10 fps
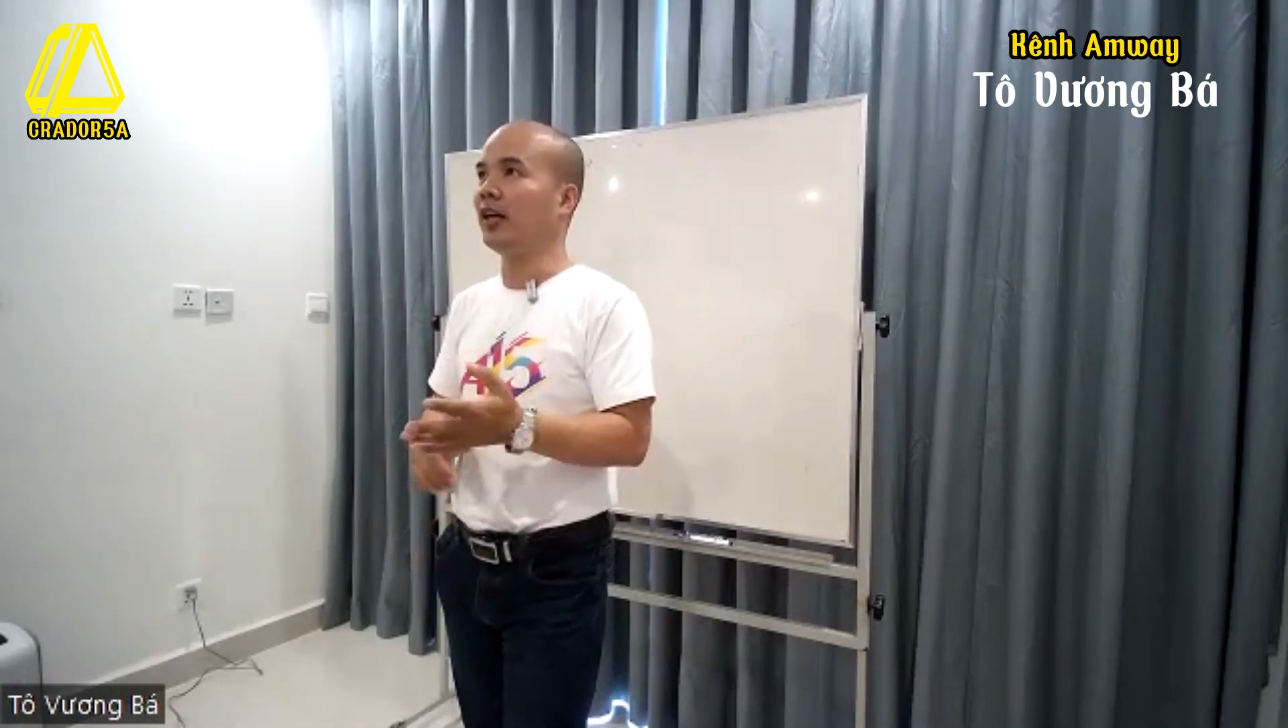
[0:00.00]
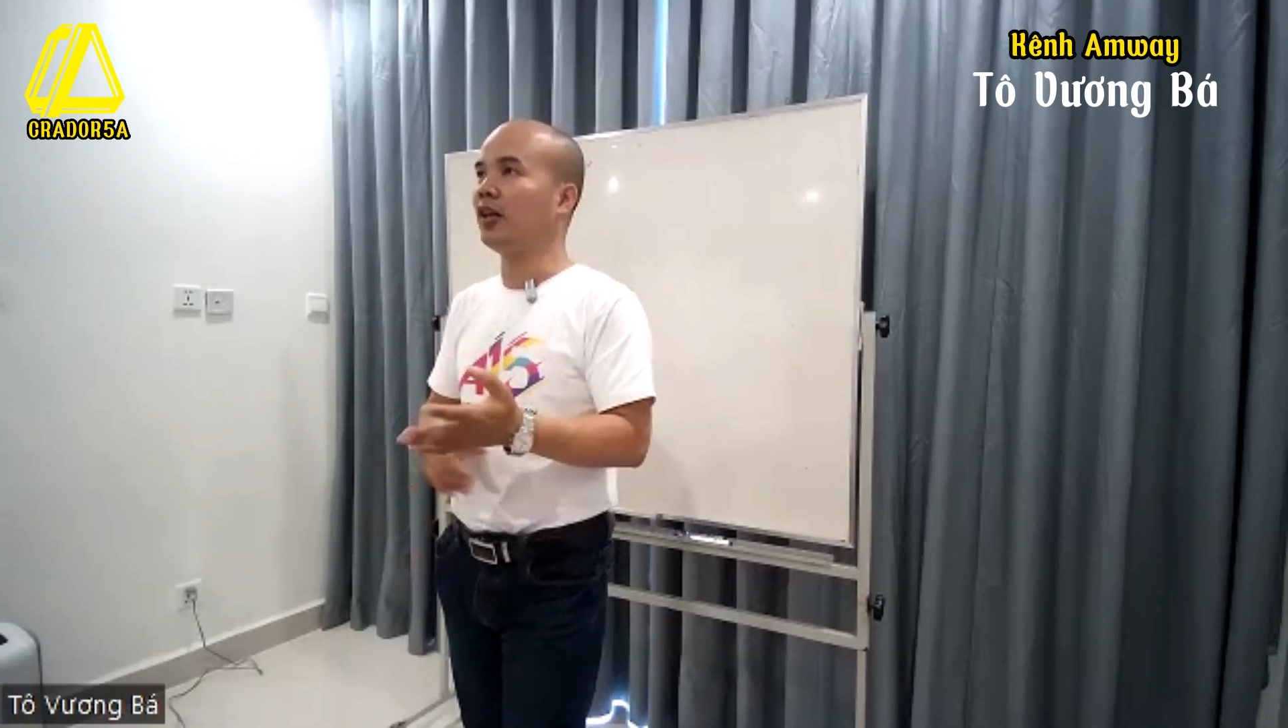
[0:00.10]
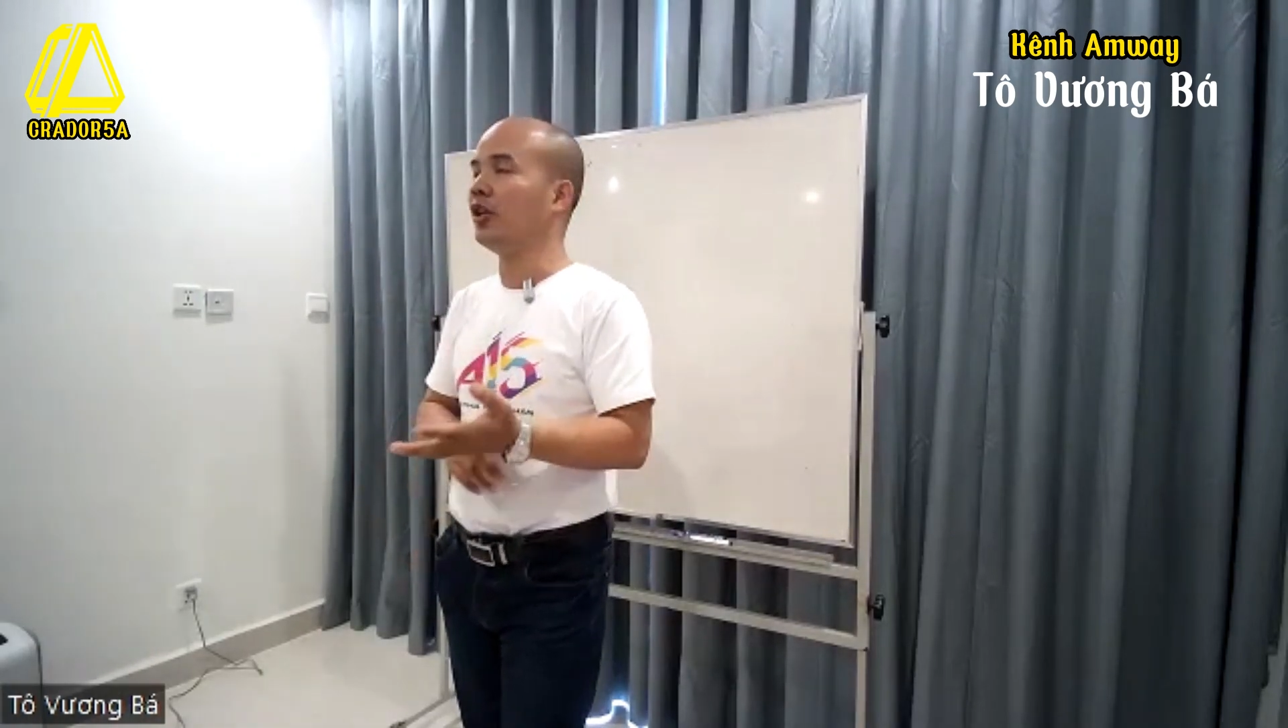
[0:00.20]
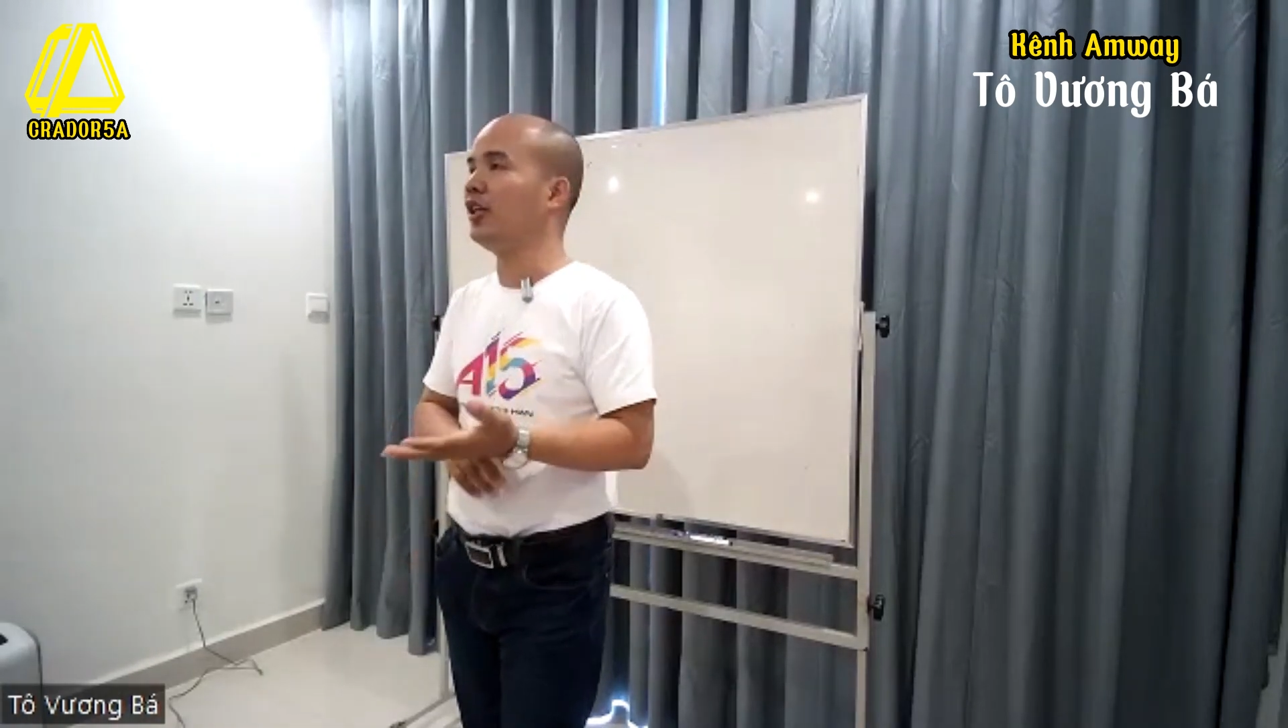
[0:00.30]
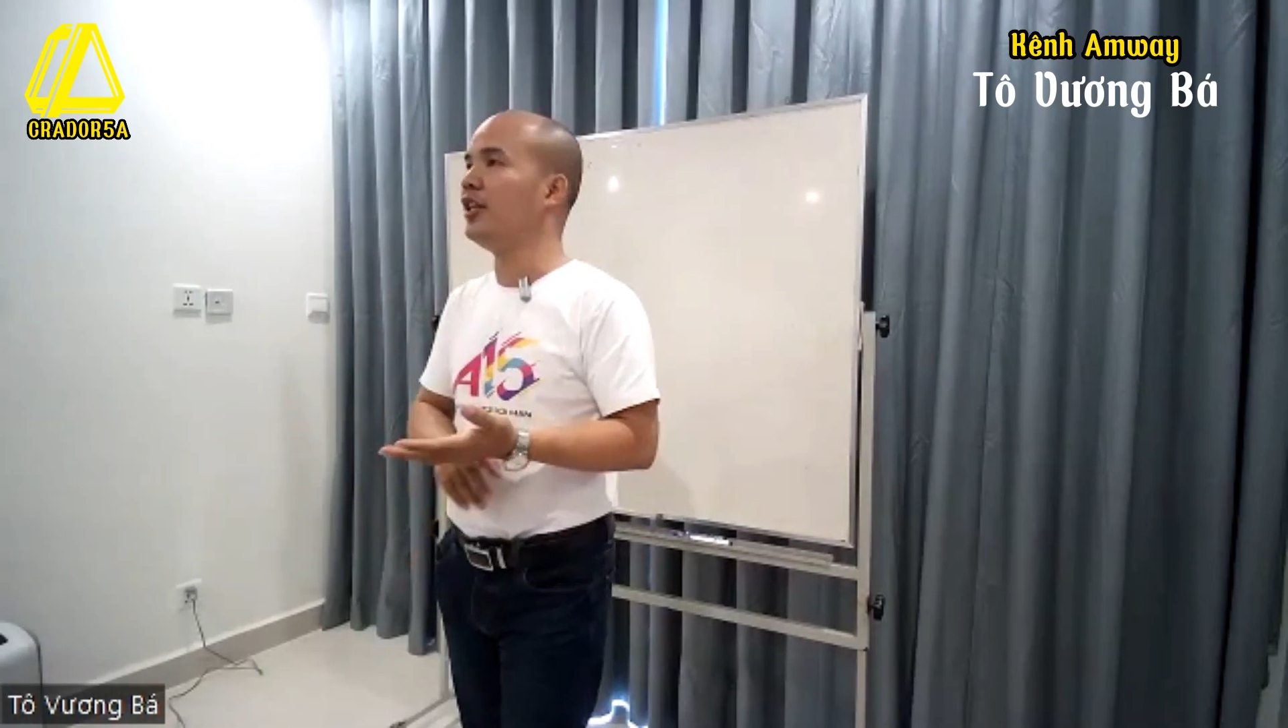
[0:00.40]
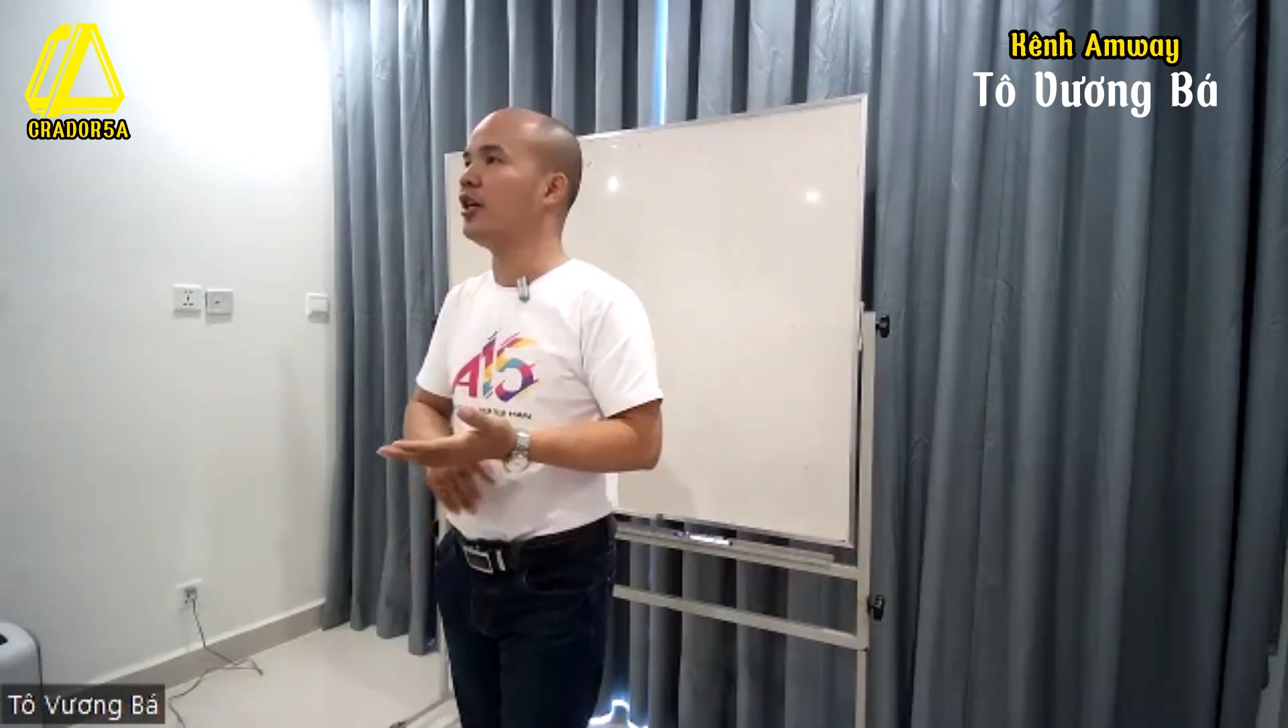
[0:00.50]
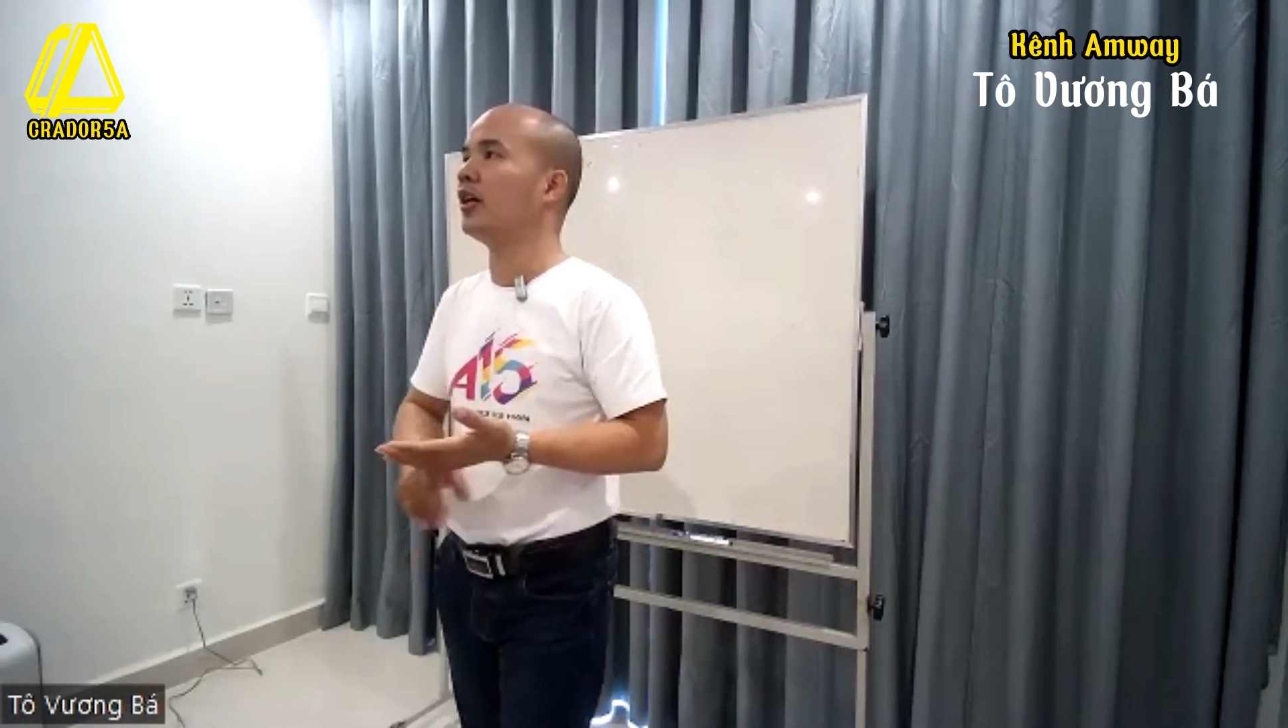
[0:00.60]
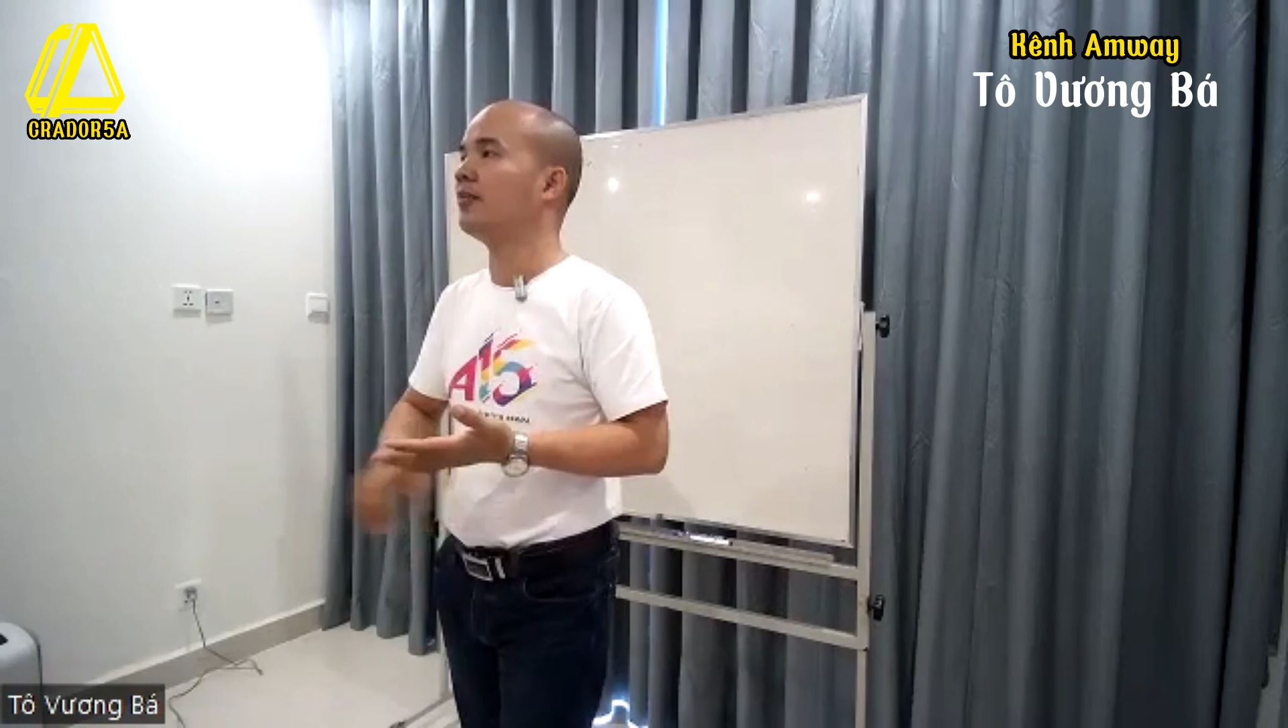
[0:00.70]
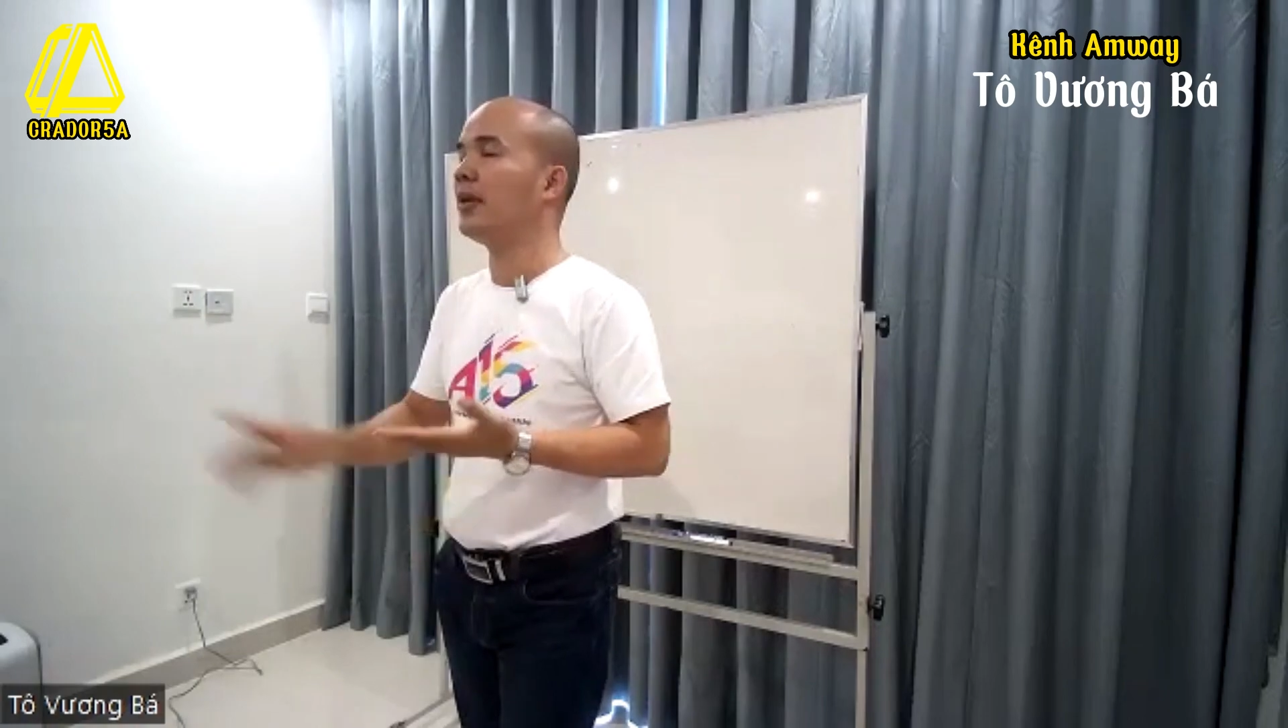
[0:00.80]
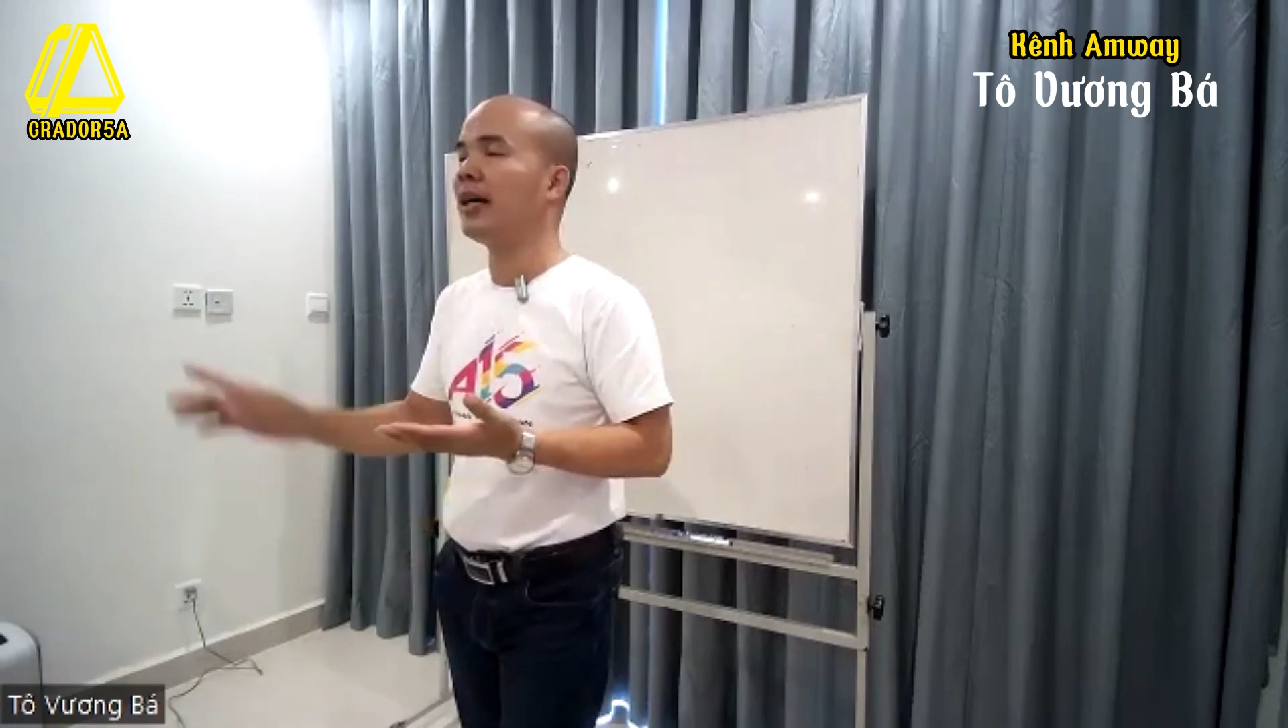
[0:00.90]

là họ có những lý do